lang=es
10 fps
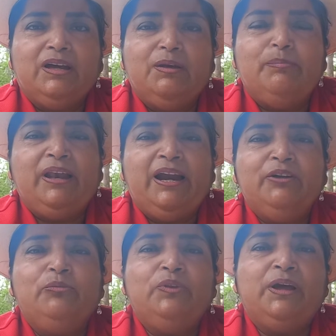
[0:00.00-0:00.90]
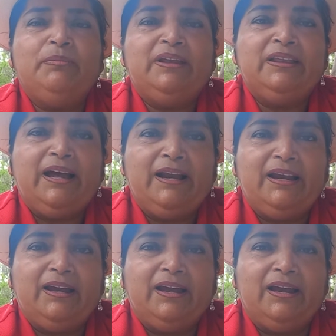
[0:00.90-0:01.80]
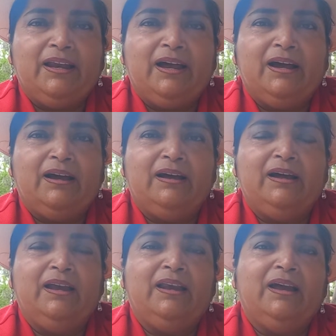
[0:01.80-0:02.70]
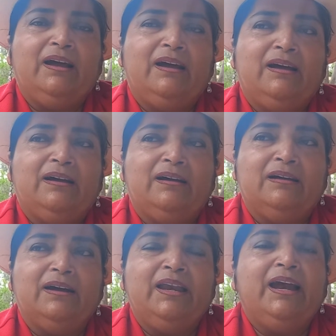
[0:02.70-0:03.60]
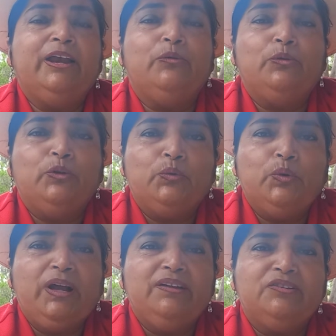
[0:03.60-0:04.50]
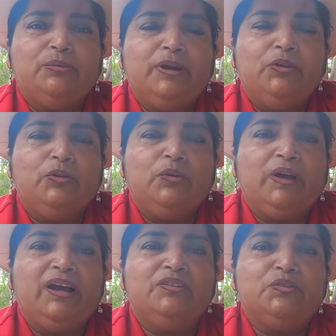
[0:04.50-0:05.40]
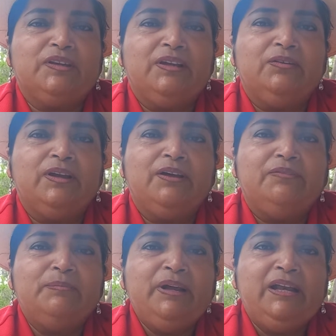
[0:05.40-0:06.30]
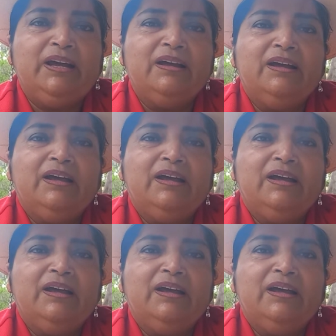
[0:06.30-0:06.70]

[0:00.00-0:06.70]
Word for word: eh, pilares fundamentales en en la agricultura y sobre todo en el sustento de la familia,